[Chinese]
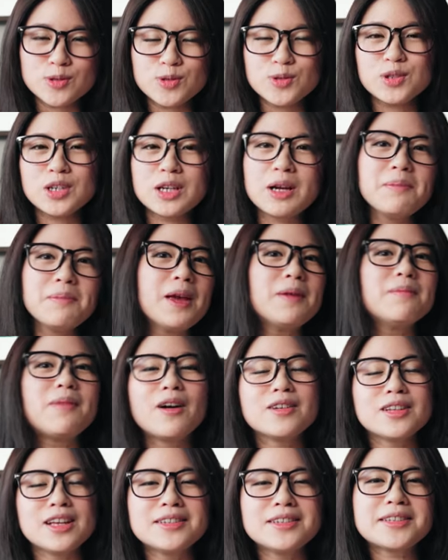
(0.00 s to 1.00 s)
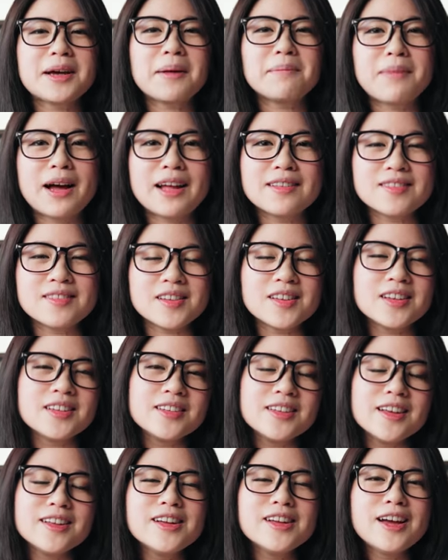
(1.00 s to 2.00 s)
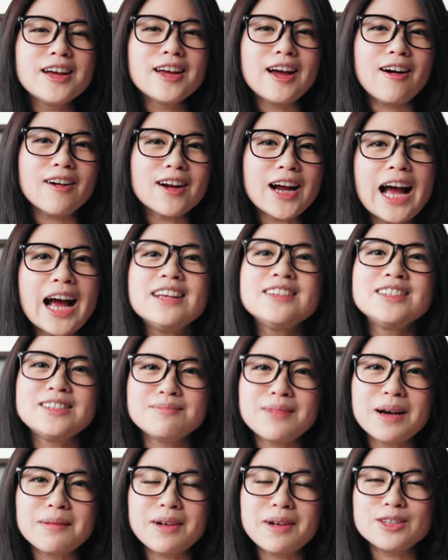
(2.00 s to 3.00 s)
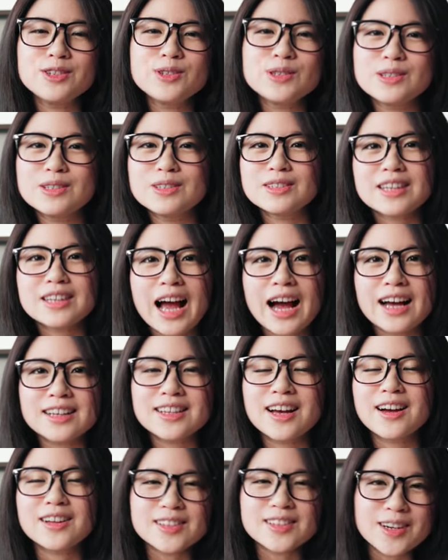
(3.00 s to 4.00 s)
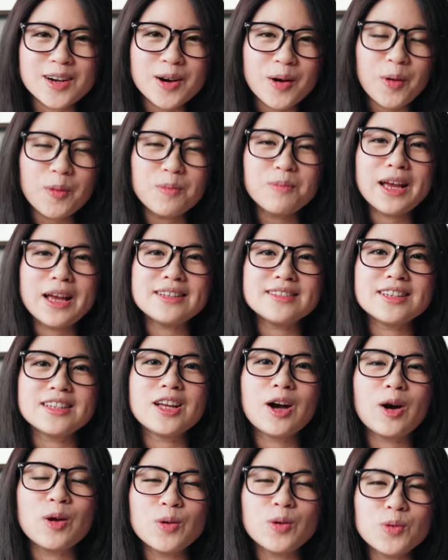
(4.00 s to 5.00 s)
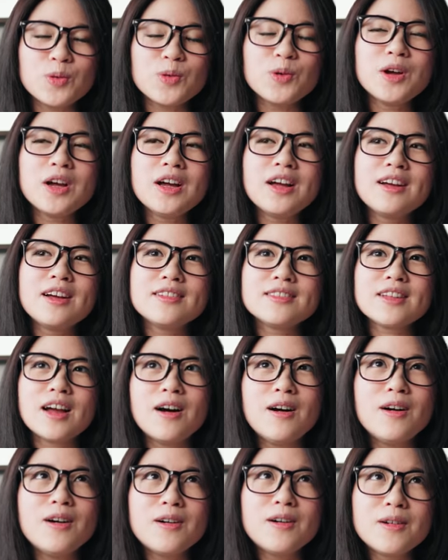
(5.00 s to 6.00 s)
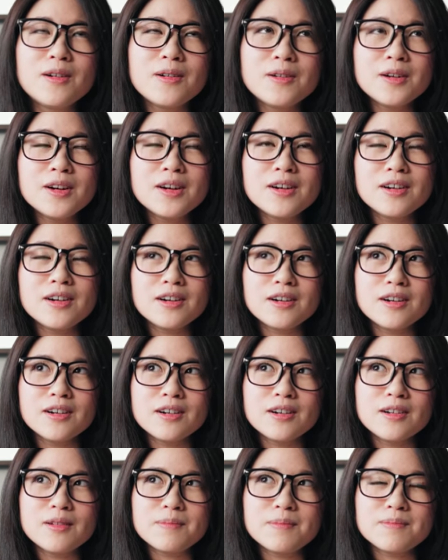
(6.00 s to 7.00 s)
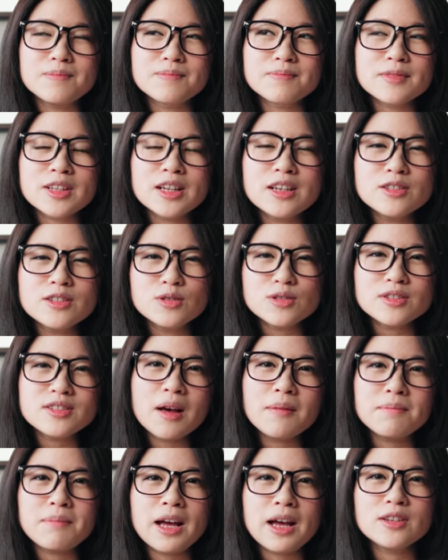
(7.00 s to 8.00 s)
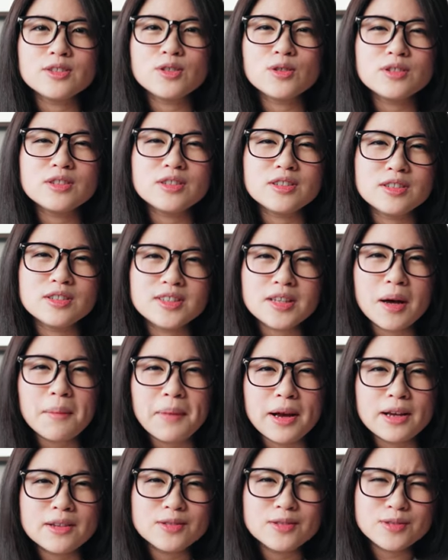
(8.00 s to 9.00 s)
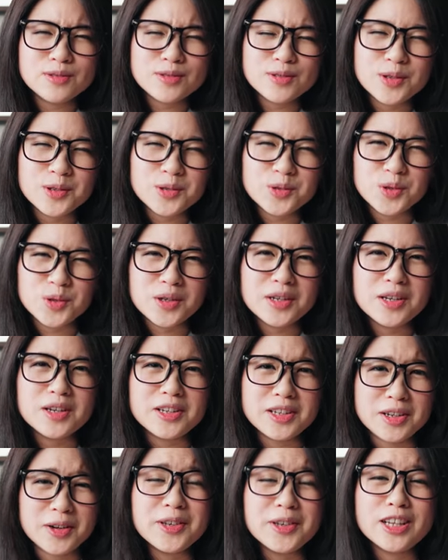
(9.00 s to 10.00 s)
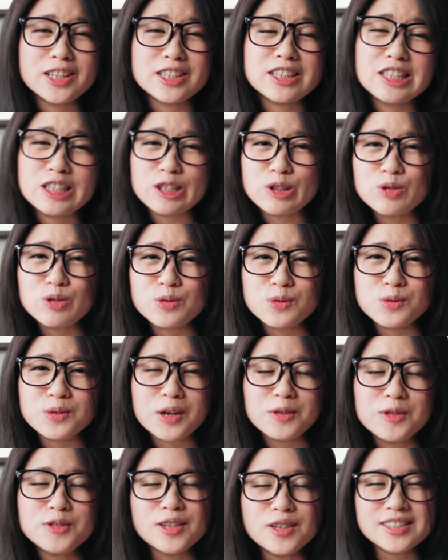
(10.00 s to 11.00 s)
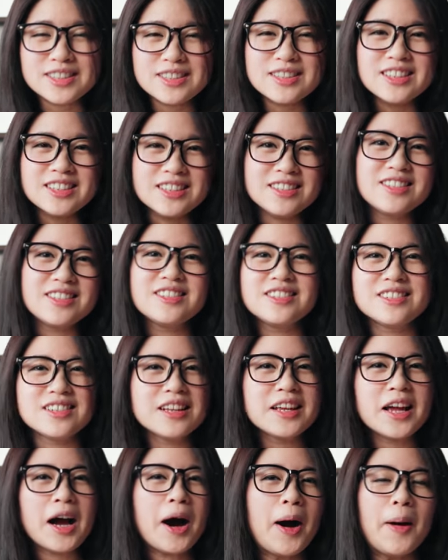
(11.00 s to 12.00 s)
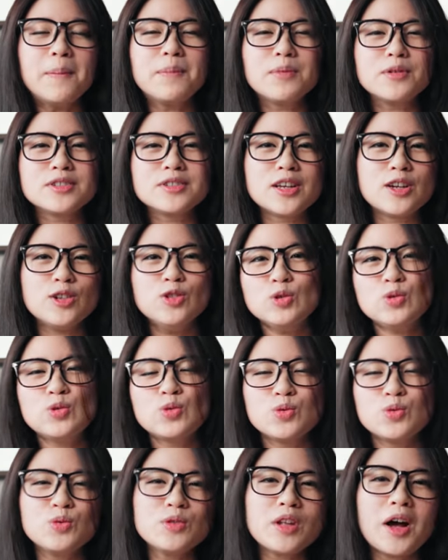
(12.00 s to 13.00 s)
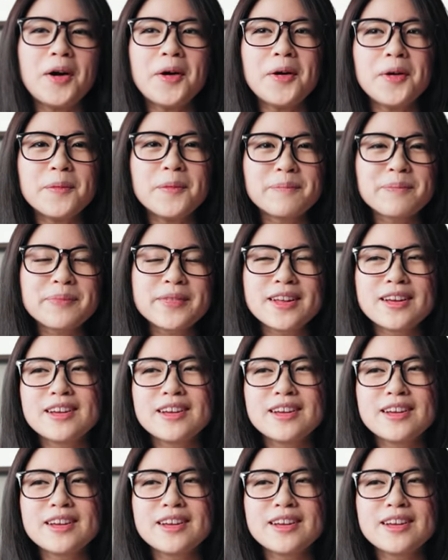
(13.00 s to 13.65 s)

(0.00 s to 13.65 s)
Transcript: 去一个面包店上班等等等等，然后开始慢慢就是踏上这个烘焙这条路，然后。嗯，就上班的时候，其实上班也觉得也有点心虚啊，因为觉得自己实力好像不是很足，然后